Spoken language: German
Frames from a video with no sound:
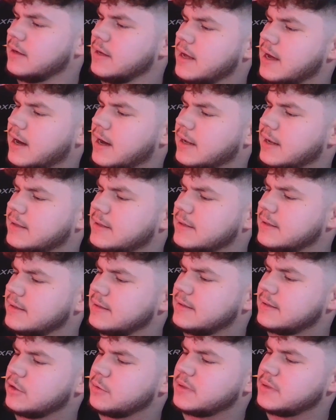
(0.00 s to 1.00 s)
hatte. Ich
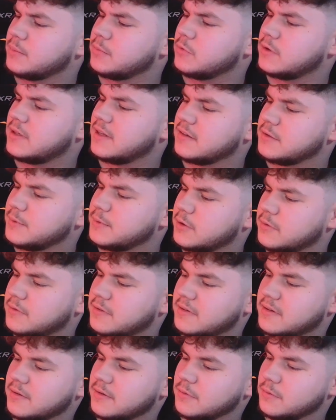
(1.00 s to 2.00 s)
glaube, ich habe nur Testament of
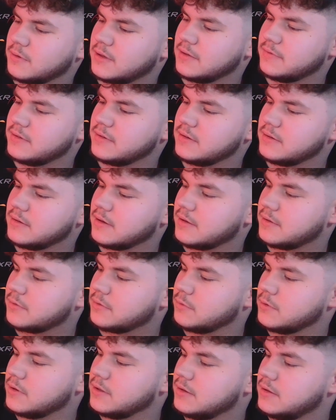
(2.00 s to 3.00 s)
Sister New Devil, High
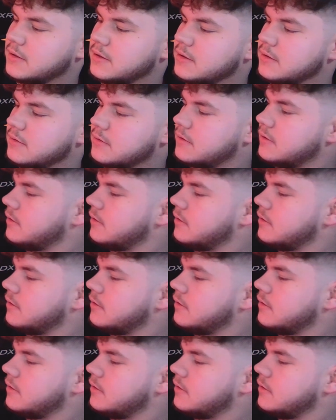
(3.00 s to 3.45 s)
School DD,